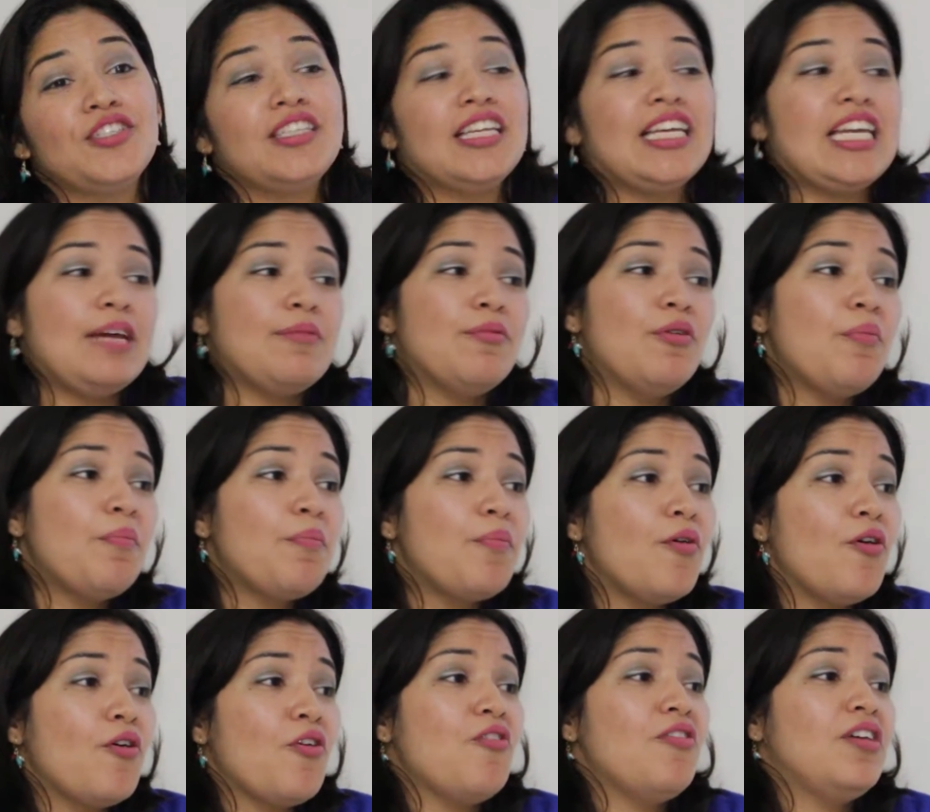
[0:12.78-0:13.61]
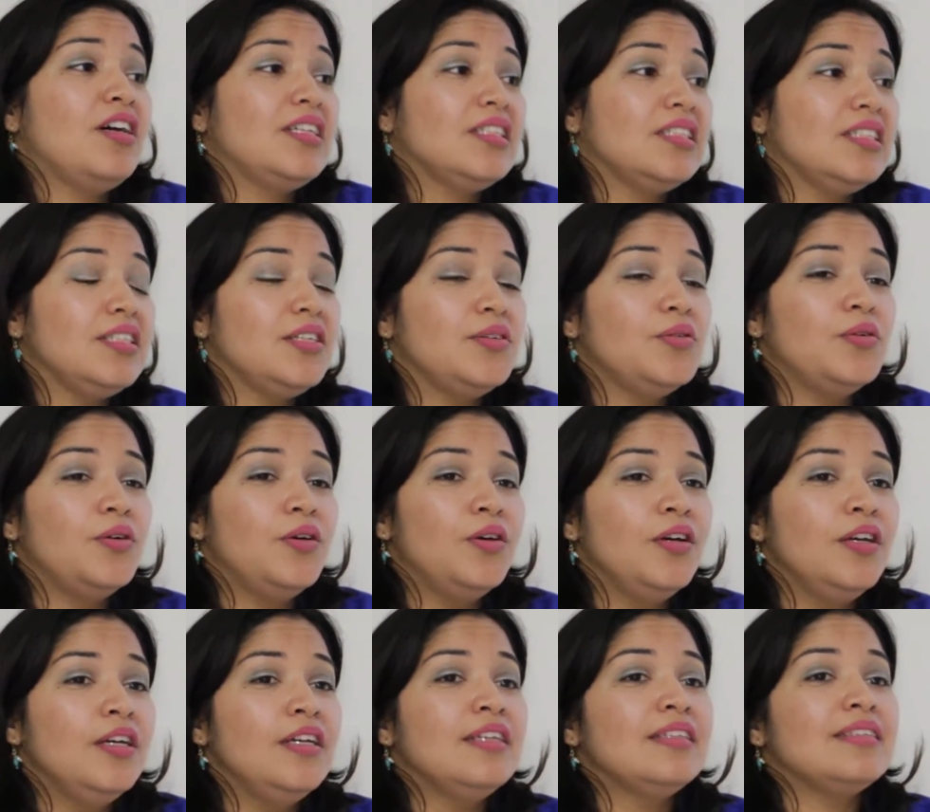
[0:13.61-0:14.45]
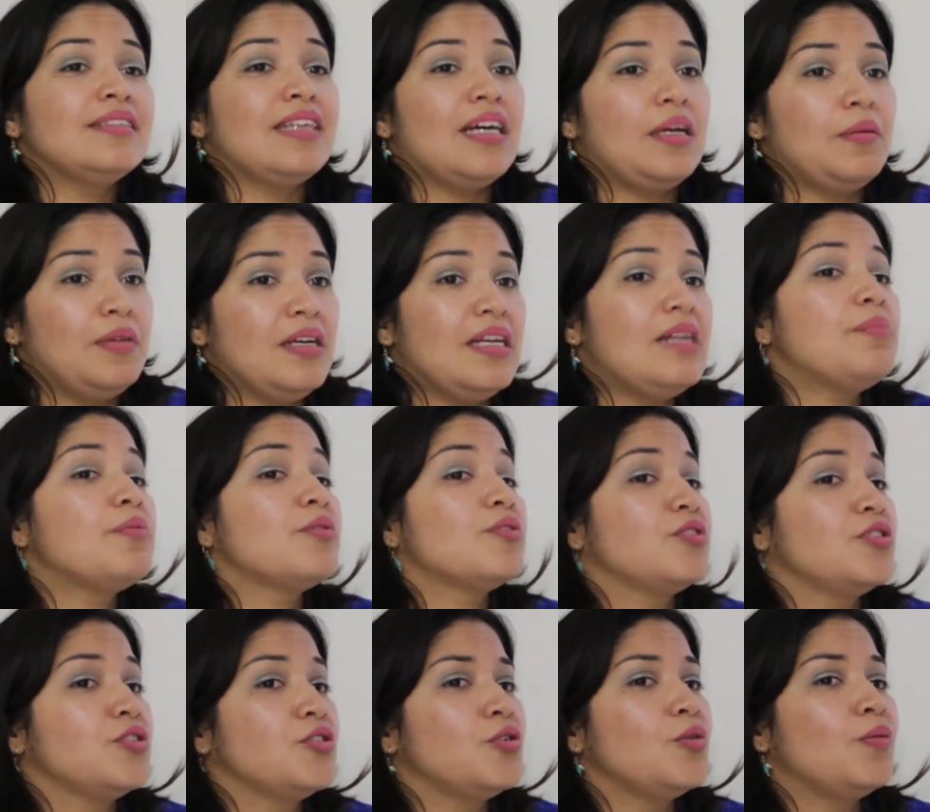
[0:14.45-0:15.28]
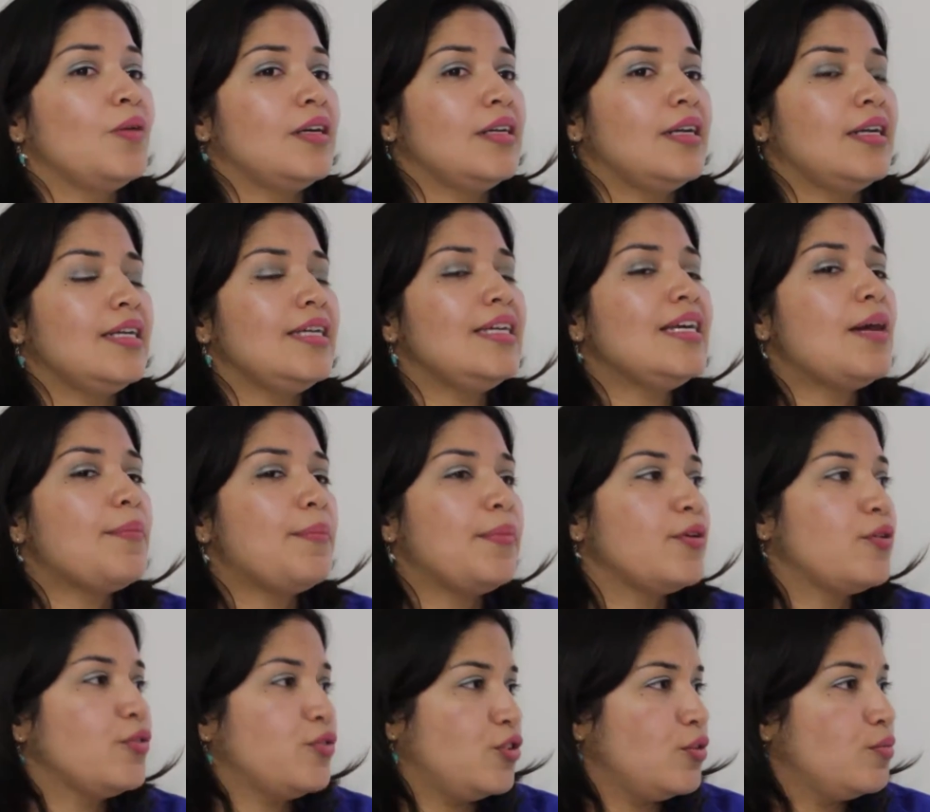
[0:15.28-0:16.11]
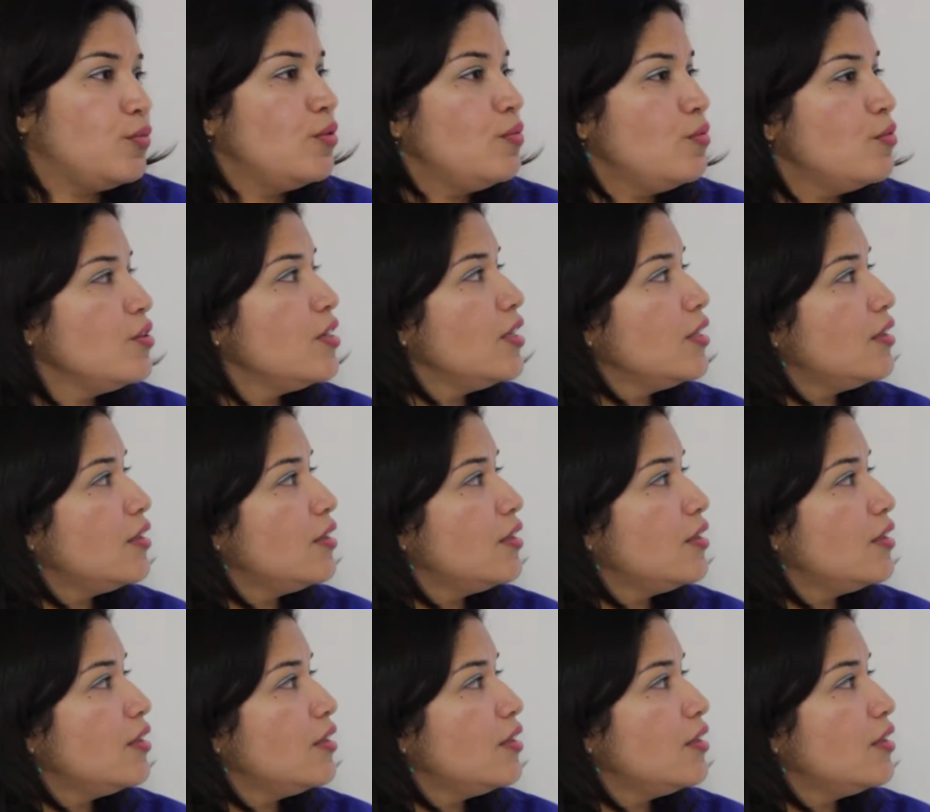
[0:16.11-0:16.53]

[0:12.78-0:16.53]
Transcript: y debates de una manera clara, concisa y fidedigna.